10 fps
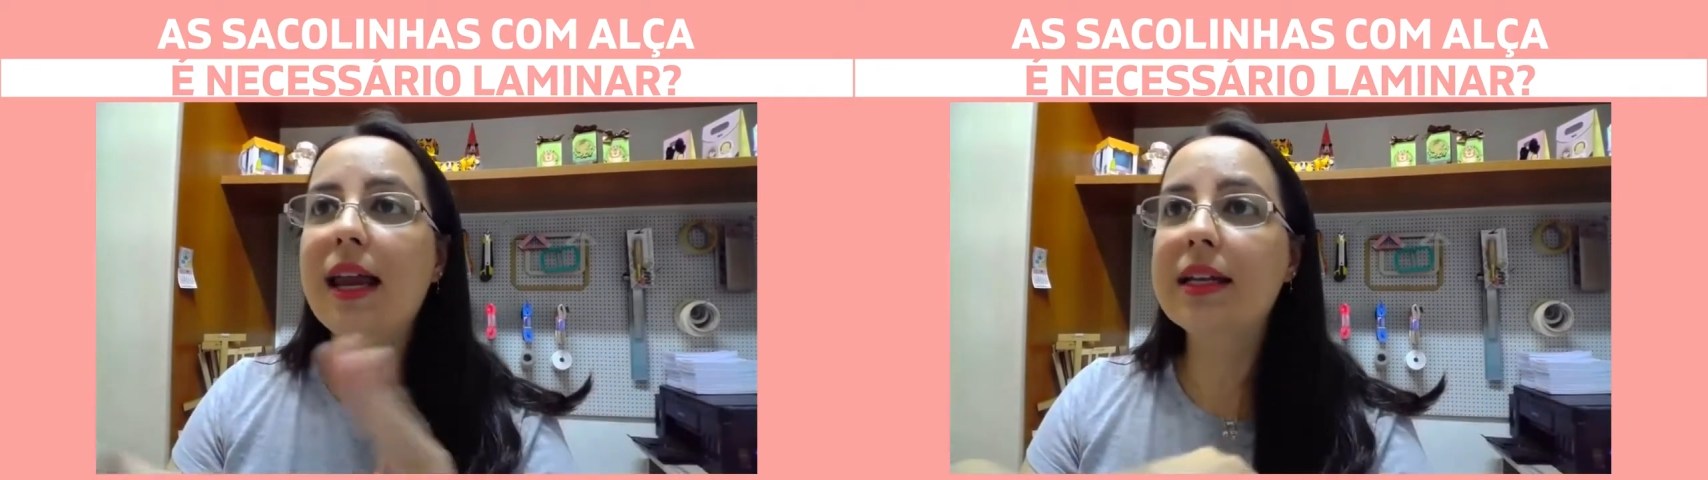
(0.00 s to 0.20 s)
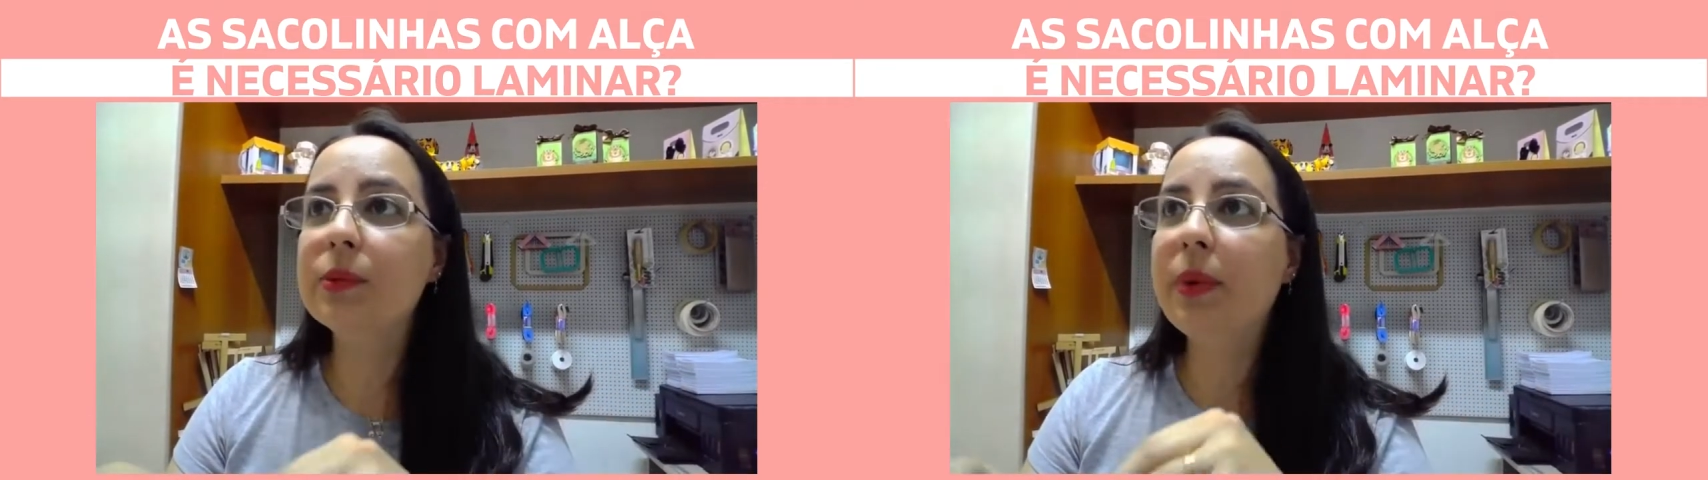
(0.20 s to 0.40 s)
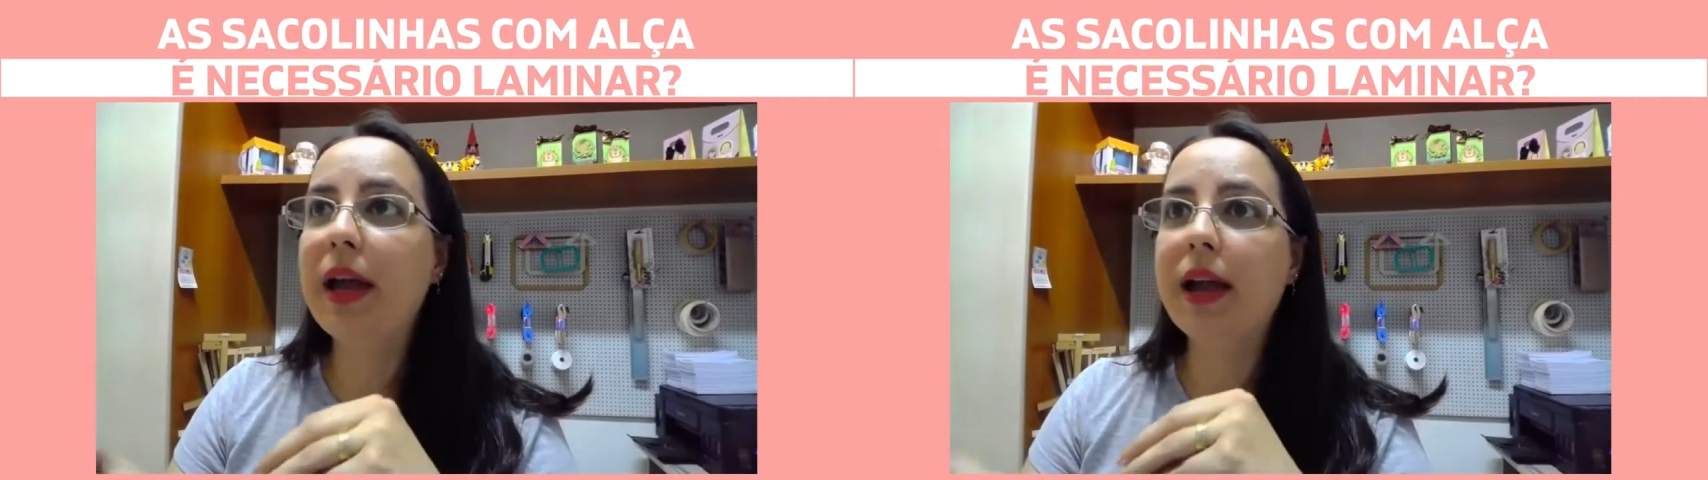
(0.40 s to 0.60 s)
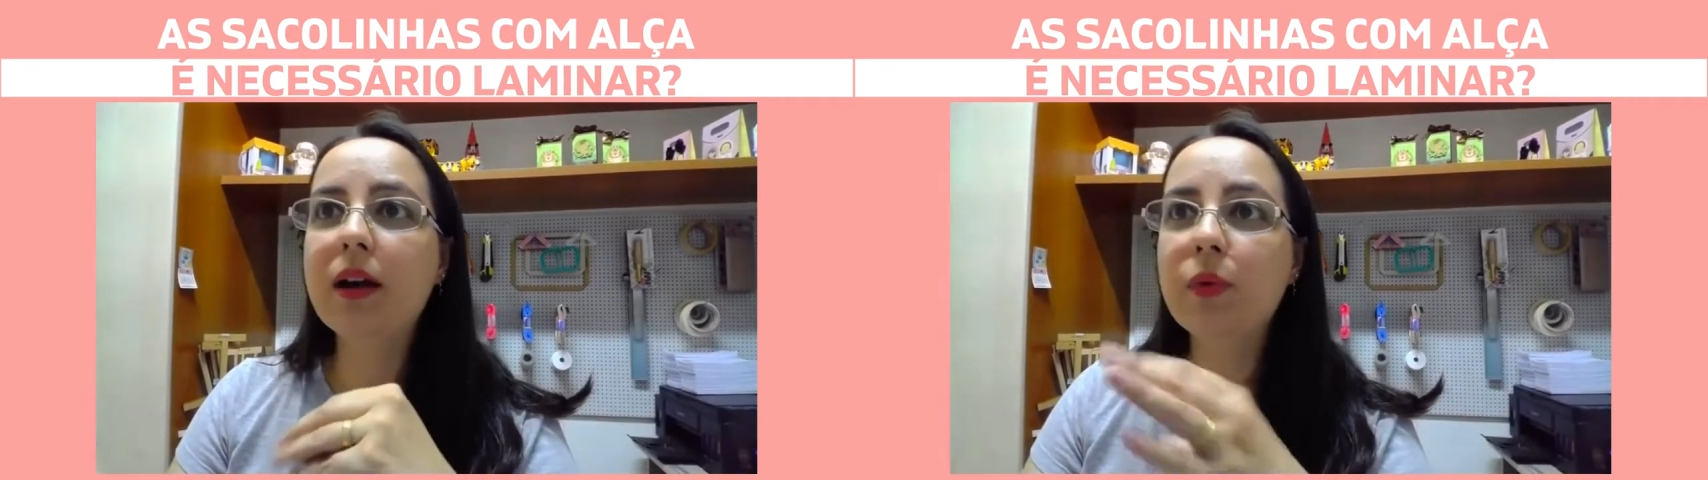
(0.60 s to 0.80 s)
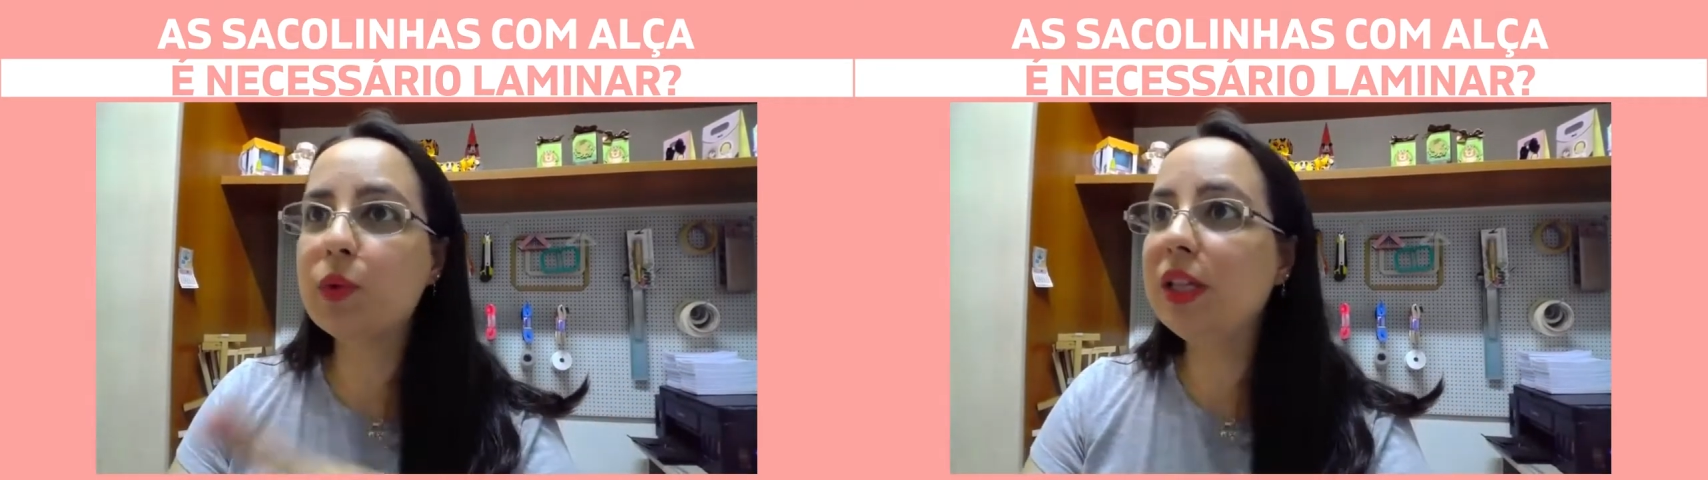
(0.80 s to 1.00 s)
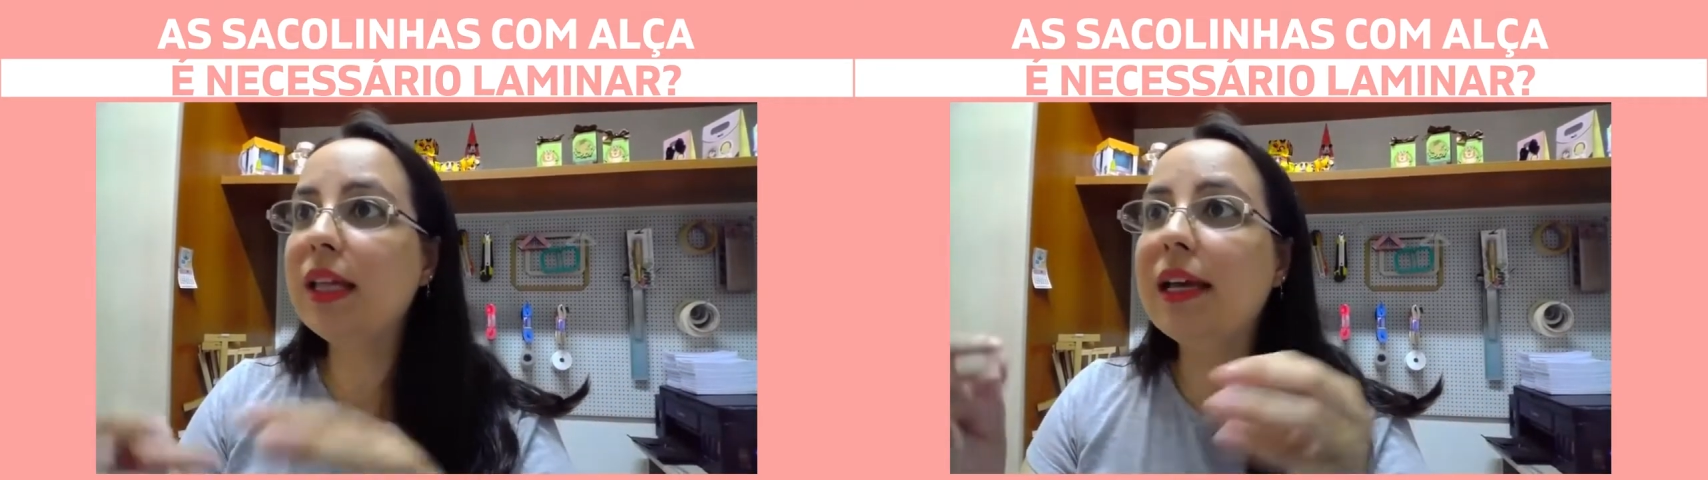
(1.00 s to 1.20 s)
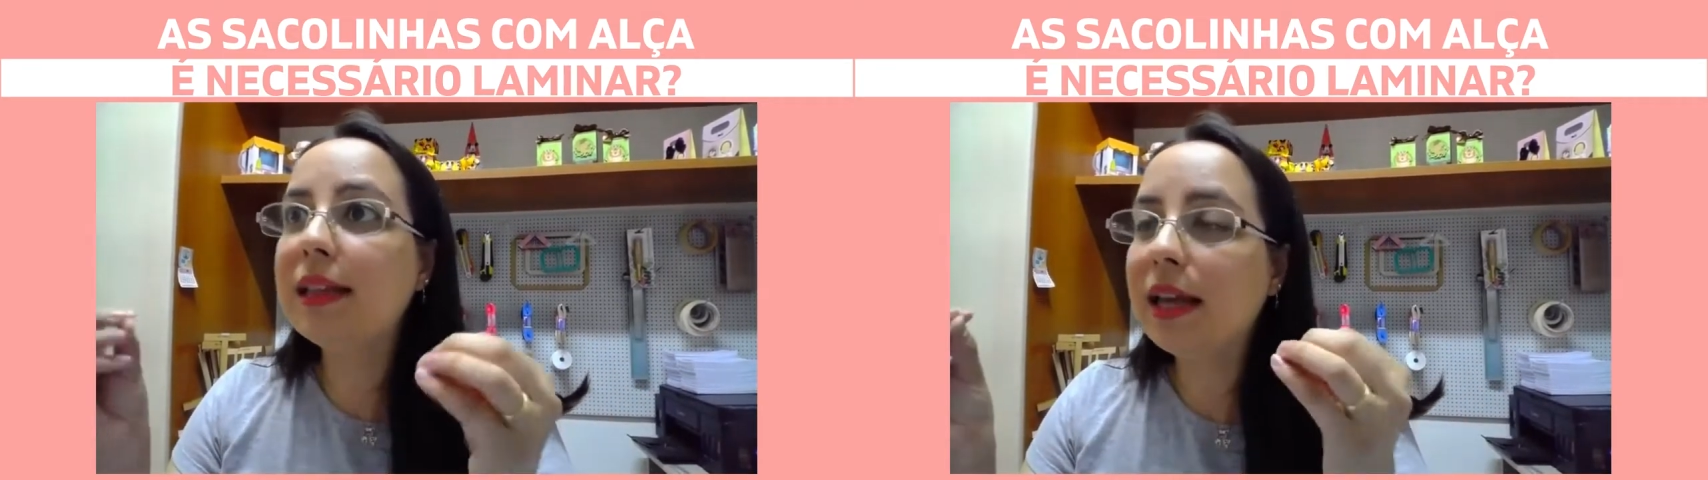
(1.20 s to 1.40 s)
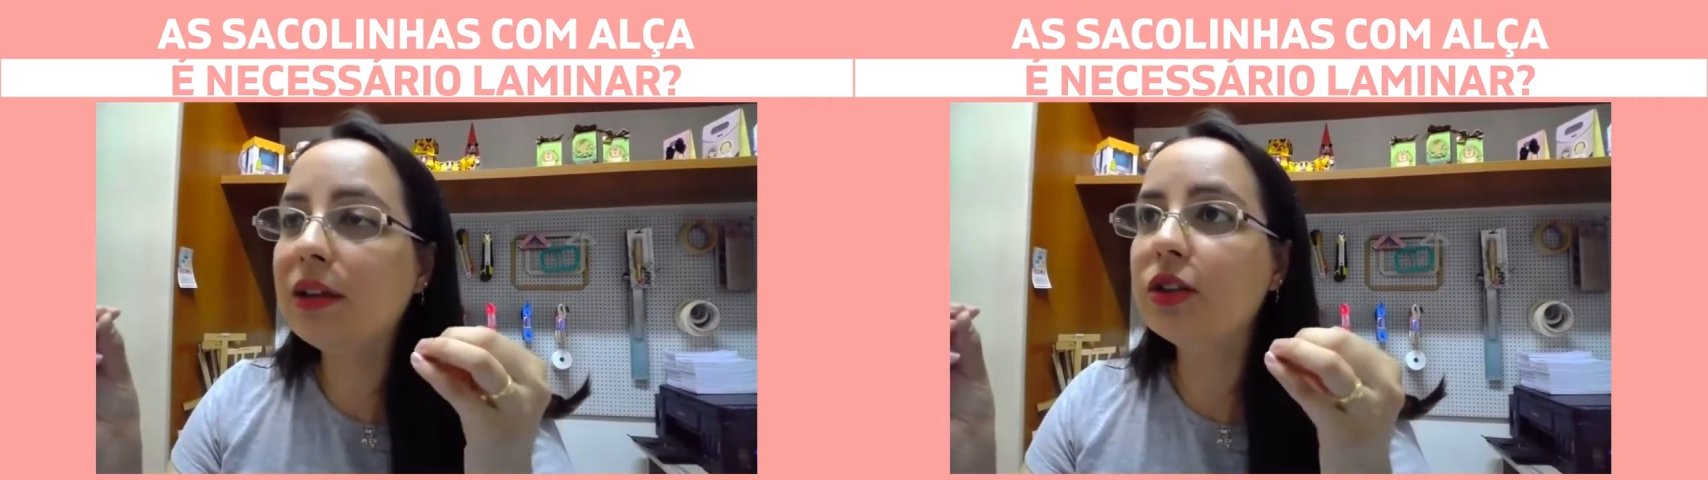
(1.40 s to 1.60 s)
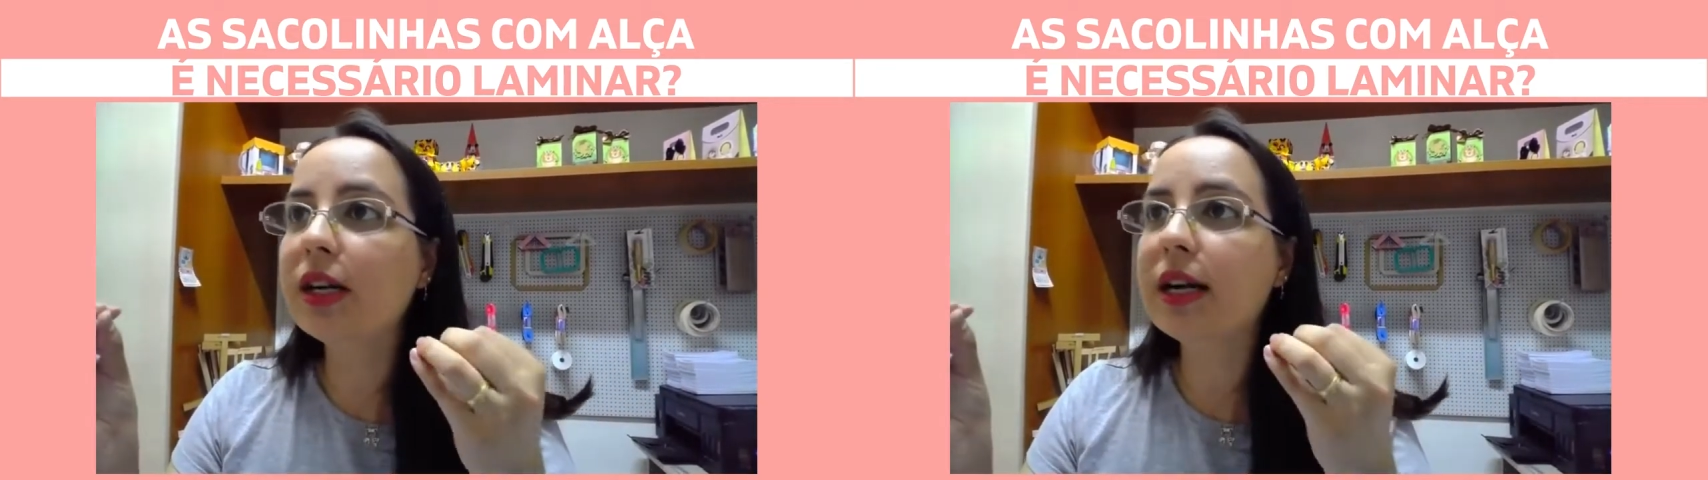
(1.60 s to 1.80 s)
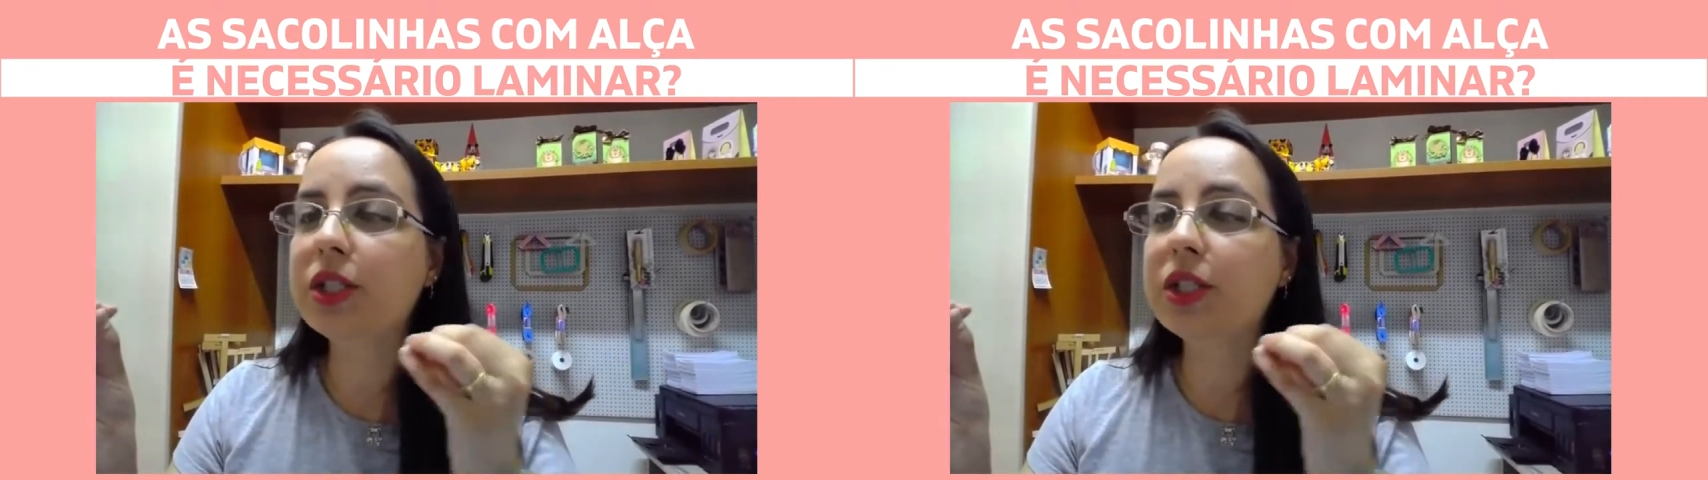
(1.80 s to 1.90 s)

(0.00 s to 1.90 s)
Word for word: elas pegam o que tem dentro